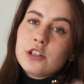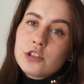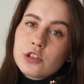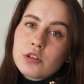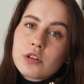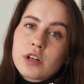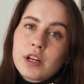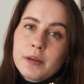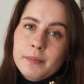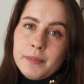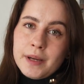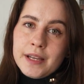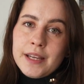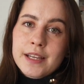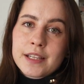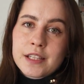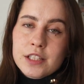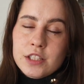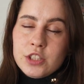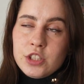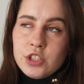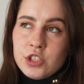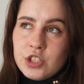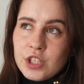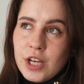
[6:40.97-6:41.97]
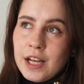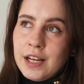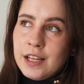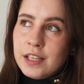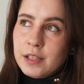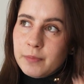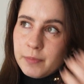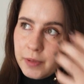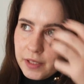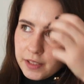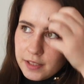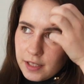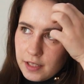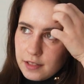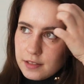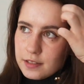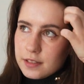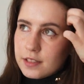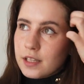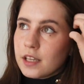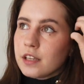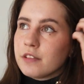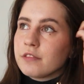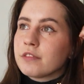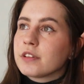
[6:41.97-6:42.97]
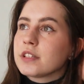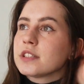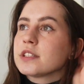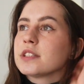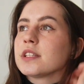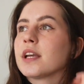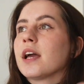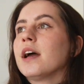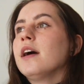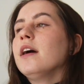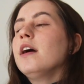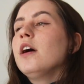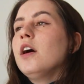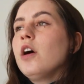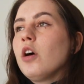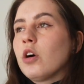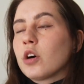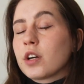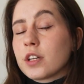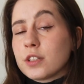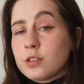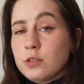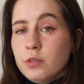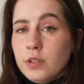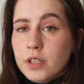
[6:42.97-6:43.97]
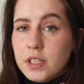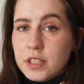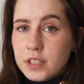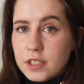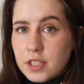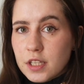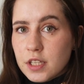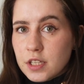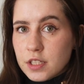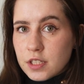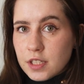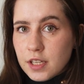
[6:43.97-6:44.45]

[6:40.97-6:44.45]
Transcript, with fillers: ciągle ma jakieś żale i pretensje i właśnie okazuje się,